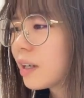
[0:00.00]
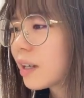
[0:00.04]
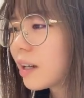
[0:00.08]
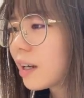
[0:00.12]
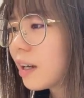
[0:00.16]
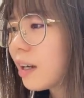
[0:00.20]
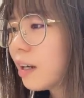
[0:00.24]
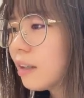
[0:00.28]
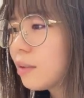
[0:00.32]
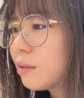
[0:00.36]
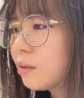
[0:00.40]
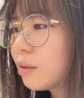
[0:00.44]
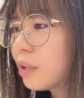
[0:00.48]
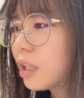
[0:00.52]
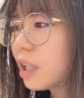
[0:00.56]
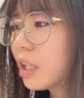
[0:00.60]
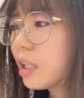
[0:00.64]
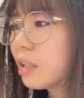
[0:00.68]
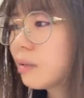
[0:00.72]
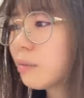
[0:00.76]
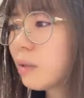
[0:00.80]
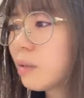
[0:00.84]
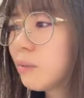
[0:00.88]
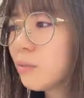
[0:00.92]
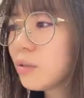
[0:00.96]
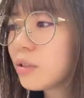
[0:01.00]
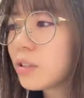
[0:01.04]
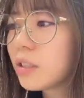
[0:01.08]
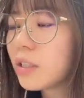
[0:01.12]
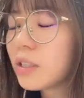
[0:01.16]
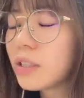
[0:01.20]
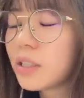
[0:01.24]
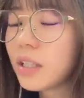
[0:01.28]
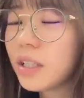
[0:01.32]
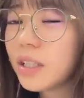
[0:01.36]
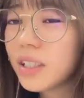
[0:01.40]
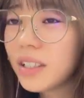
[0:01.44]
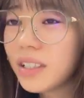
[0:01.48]
カード系ってメモして
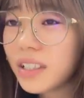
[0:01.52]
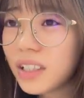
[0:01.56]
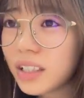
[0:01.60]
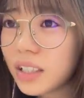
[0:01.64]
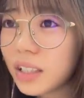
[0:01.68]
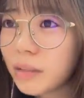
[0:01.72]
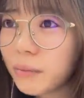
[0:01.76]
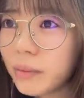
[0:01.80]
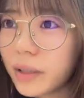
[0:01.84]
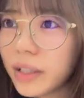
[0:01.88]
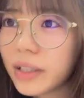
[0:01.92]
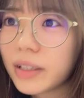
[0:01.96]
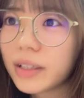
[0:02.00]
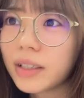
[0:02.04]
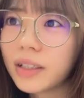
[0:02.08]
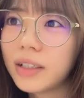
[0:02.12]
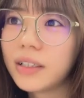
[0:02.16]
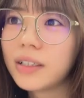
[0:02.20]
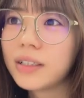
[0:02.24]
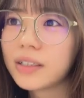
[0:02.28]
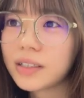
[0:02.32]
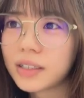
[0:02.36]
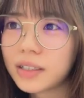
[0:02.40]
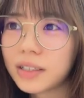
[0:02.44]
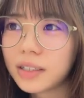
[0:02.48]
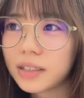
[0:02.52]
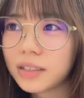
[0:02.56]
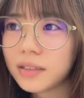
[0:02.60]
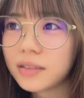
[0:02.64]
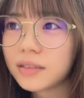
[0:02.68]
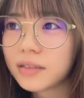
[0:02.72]
て何かってバレたら嫌じゃないで